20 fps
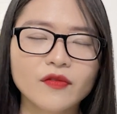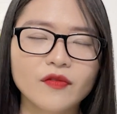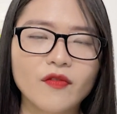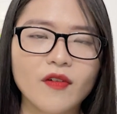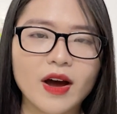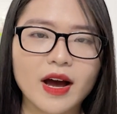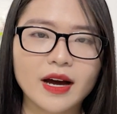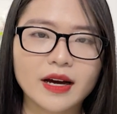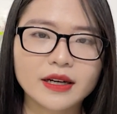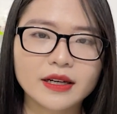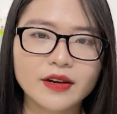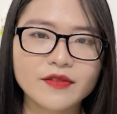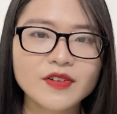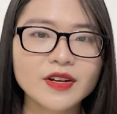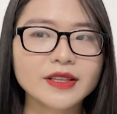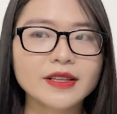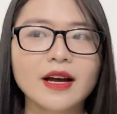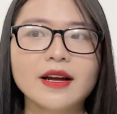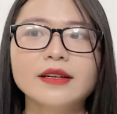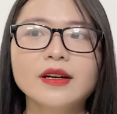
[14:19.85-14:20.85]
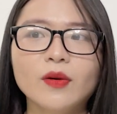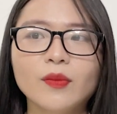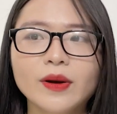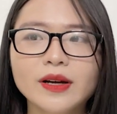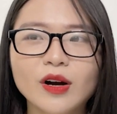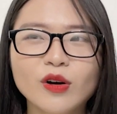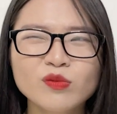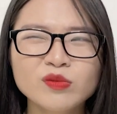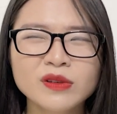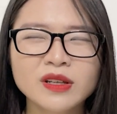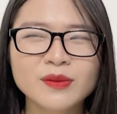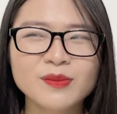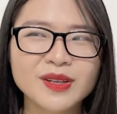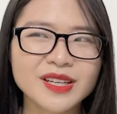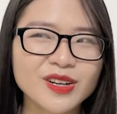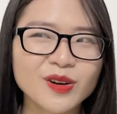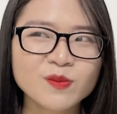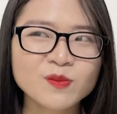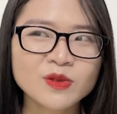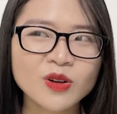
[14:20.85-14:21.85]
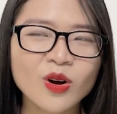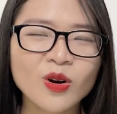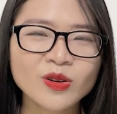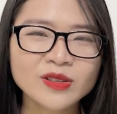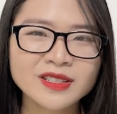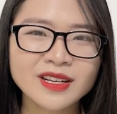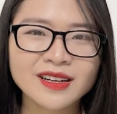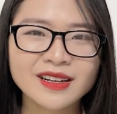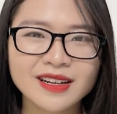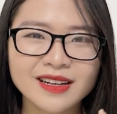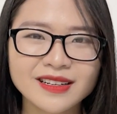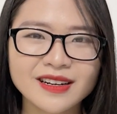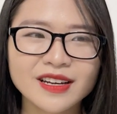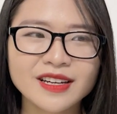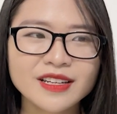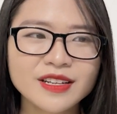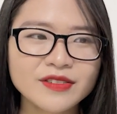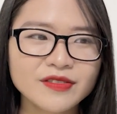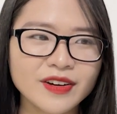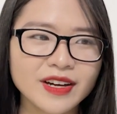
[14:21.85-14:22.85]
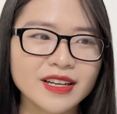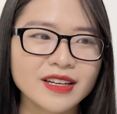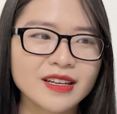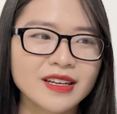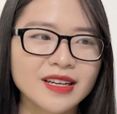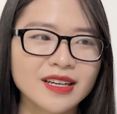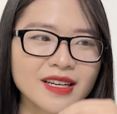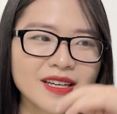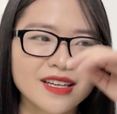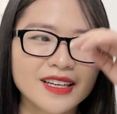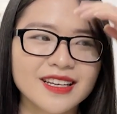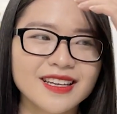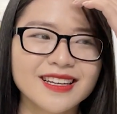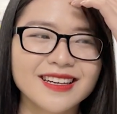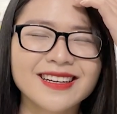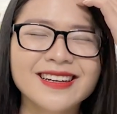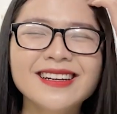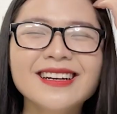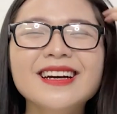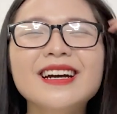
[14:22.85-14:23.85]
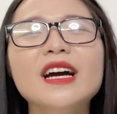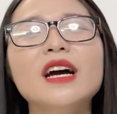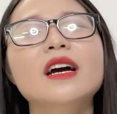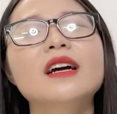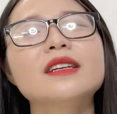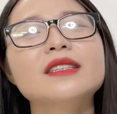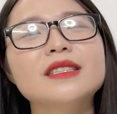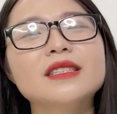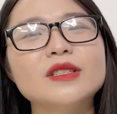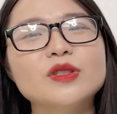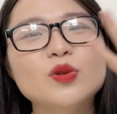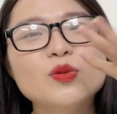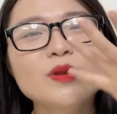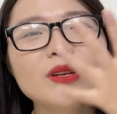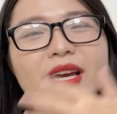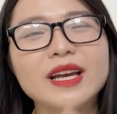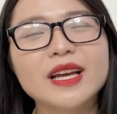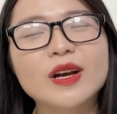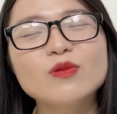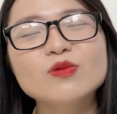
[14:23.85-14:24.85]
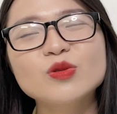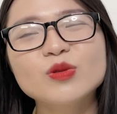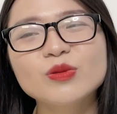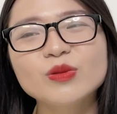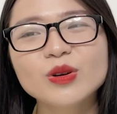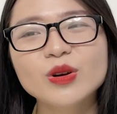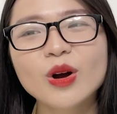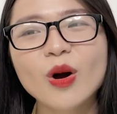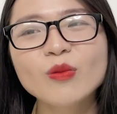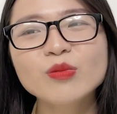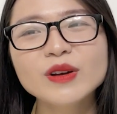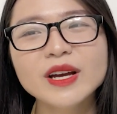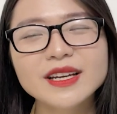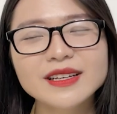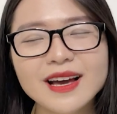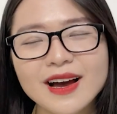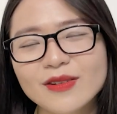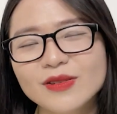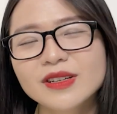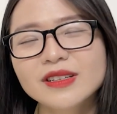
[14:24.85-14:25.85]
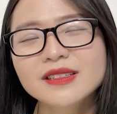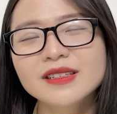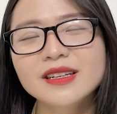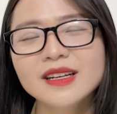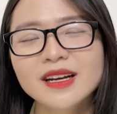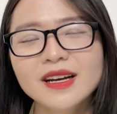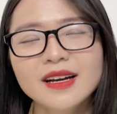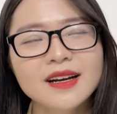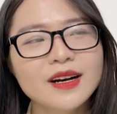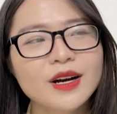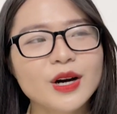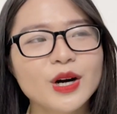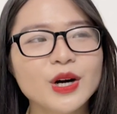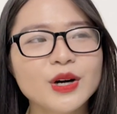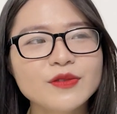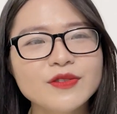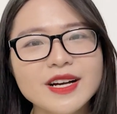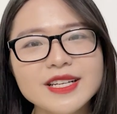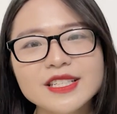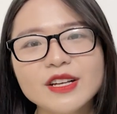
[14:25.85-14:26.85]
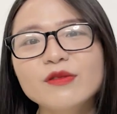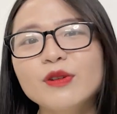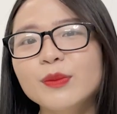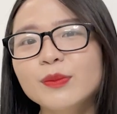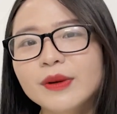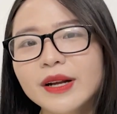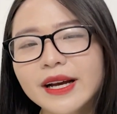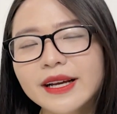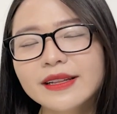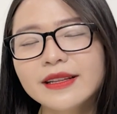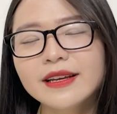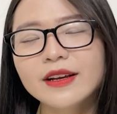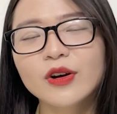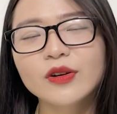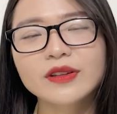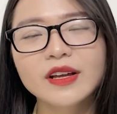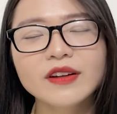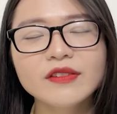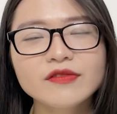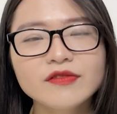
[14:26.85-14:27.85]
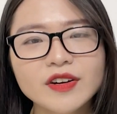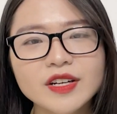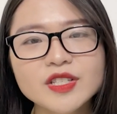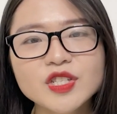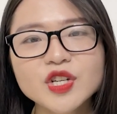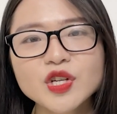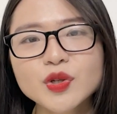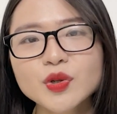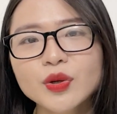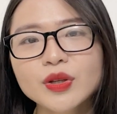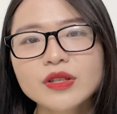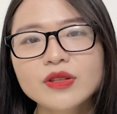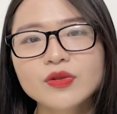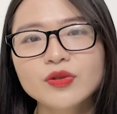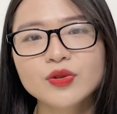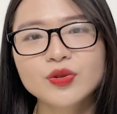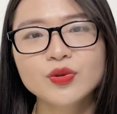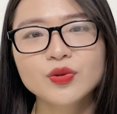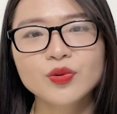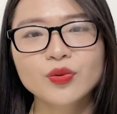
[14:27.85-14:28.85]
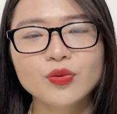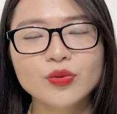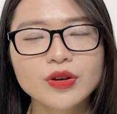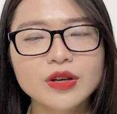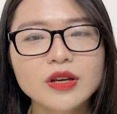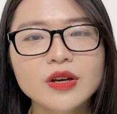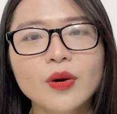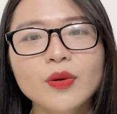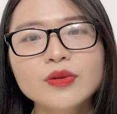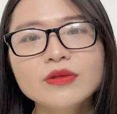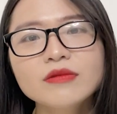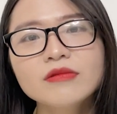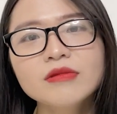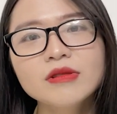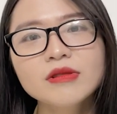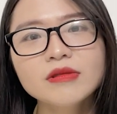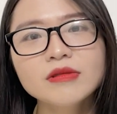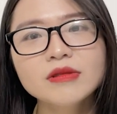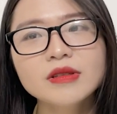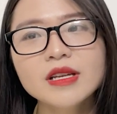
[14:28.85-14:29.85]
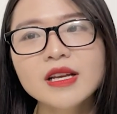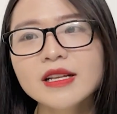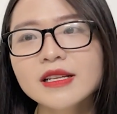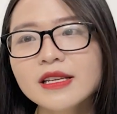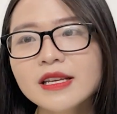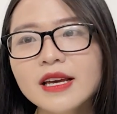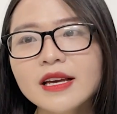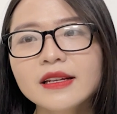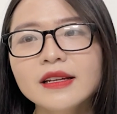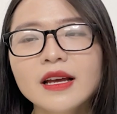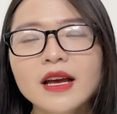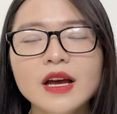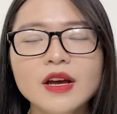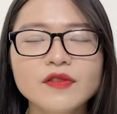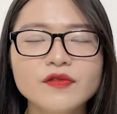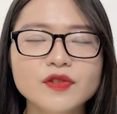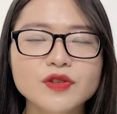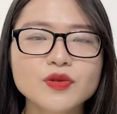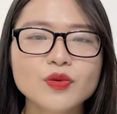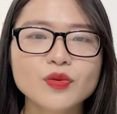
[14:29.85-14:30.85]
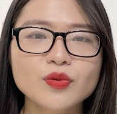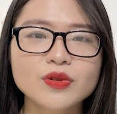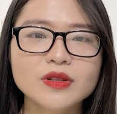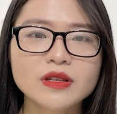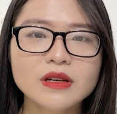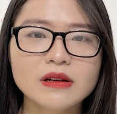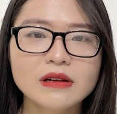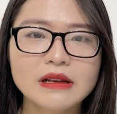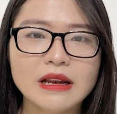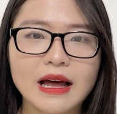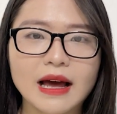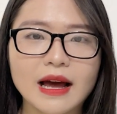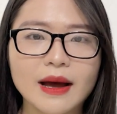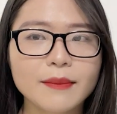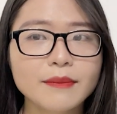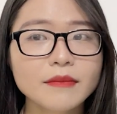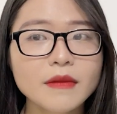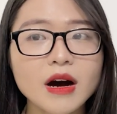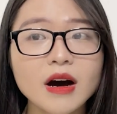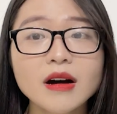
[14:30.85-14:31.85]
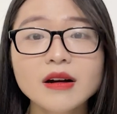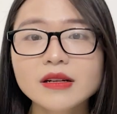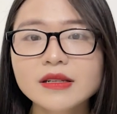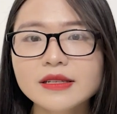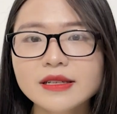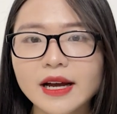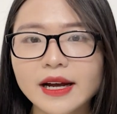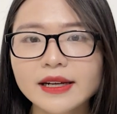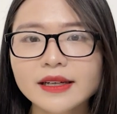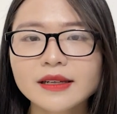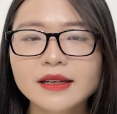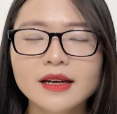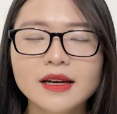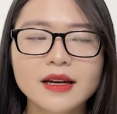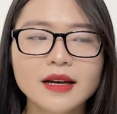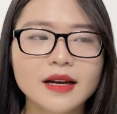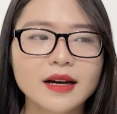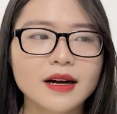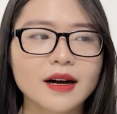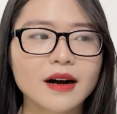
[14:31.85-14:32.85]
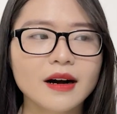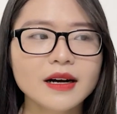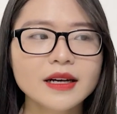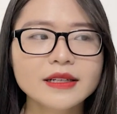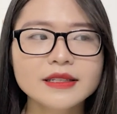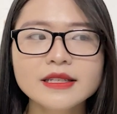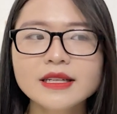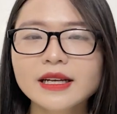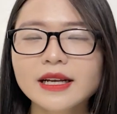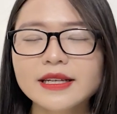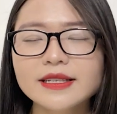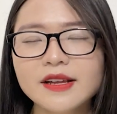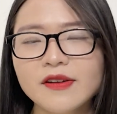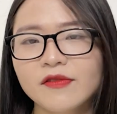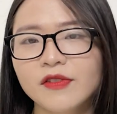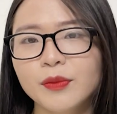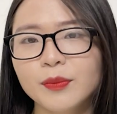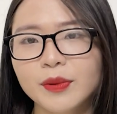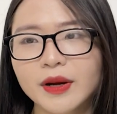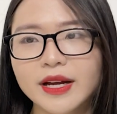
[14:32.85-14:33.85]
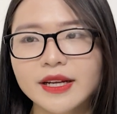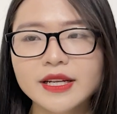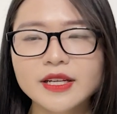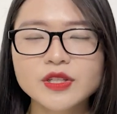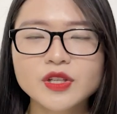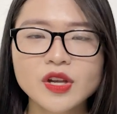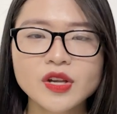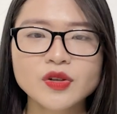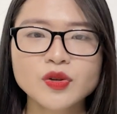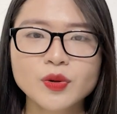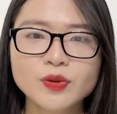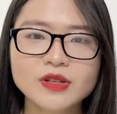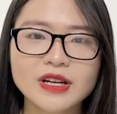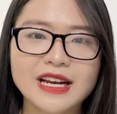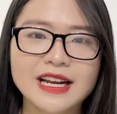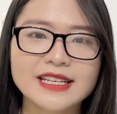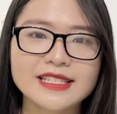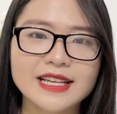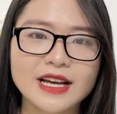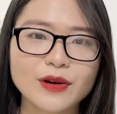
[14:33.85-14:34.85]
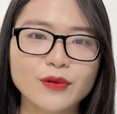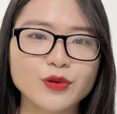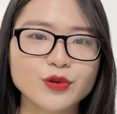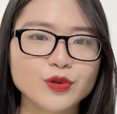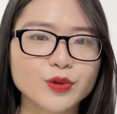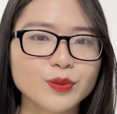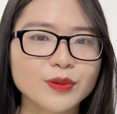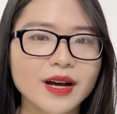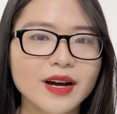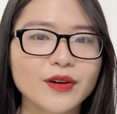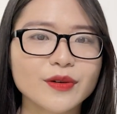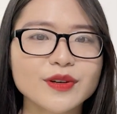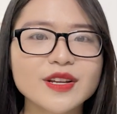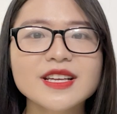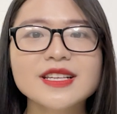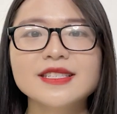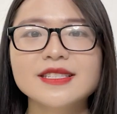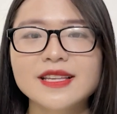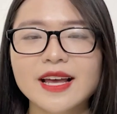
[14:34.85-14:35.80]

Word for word: Và cái việc thải độc hay không thì mình không rõ, chắc cái đấy phải sử dụng những cái công dụng công nghệ cao hơn. Và sản phẩm này thì có thành phần chiết xuất chủ yếu từ thiên nhiên, ví dụ như là bơ, chanh. Đó, những cái sản phẩm này thì sẽ giúp cho làn da của chúng ta có thể